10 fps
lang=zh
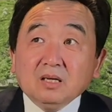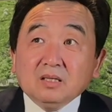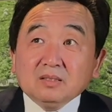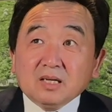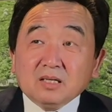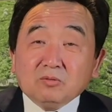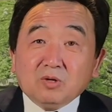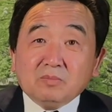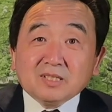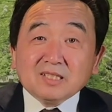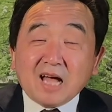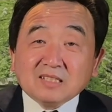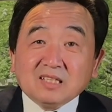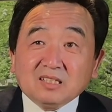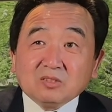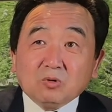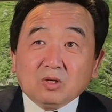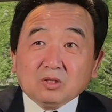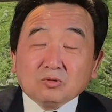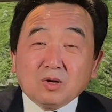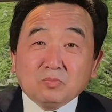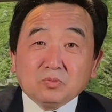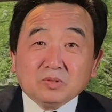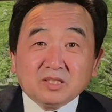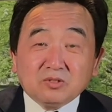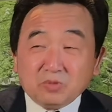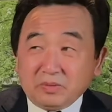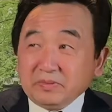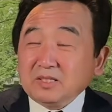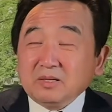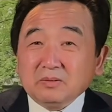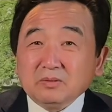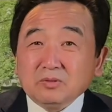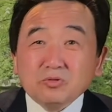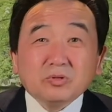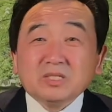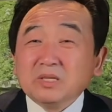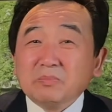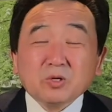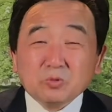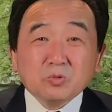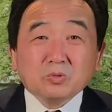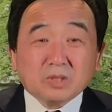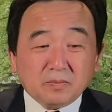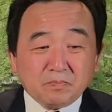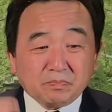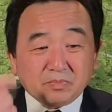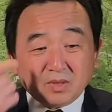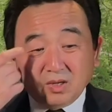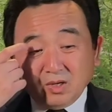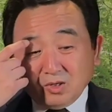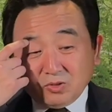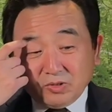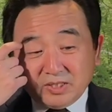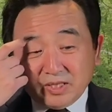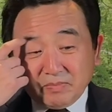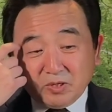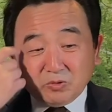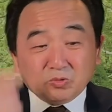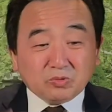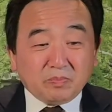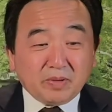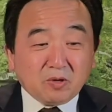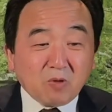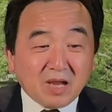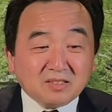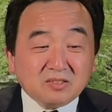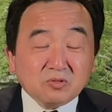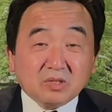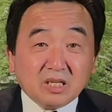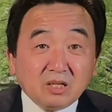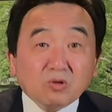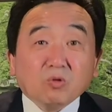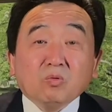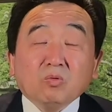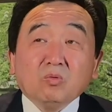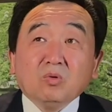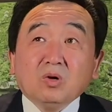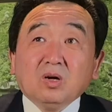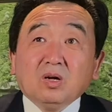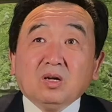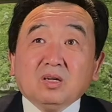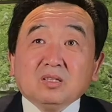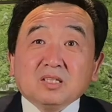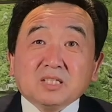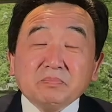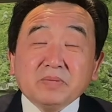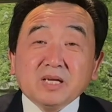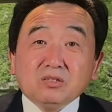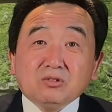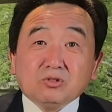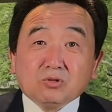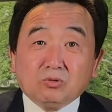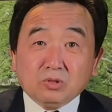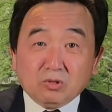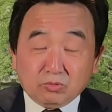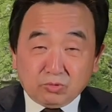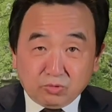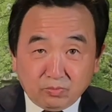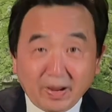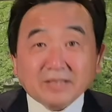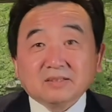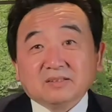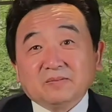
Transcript: 那我们跟大家解释过，川普这个嘴巴呢，说一些没有用的，说一些没有用的被坏人所利用，他身边总有出卖者，